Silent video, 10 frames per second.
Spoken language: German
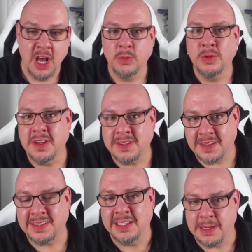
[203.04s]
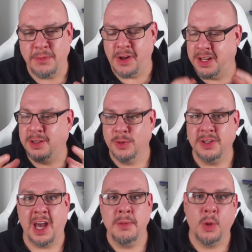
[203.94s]
Nun ist das in dem Fall natürlich
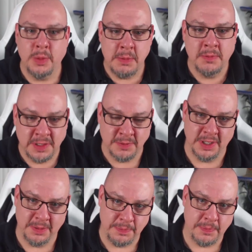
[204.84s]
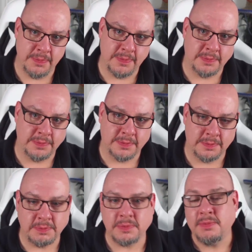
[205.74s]
kein Problem, wissen wir.
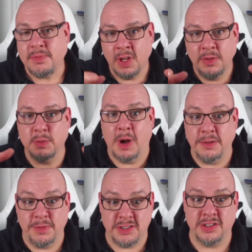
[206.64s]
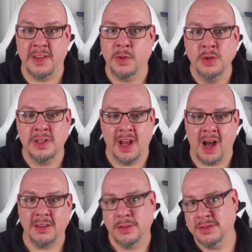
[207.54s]
Zumal die Flasche ganz unten
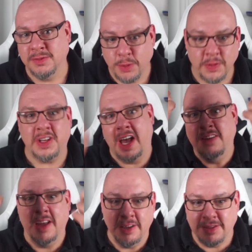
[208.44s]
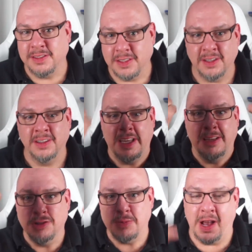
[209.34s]
lag und Flüssigkeiten ja nicht äh, gegen
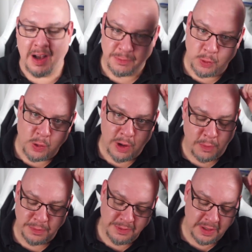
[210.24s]
die Schwerkraft hochlaufen.